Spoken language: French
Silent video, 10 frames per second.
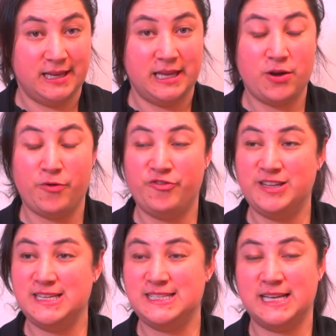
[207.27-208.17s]
et on fait
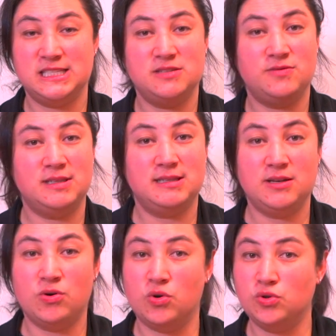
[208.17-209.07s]
des
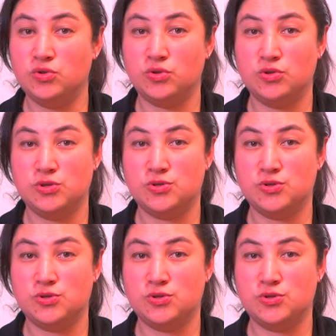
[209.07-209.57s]
activités autour de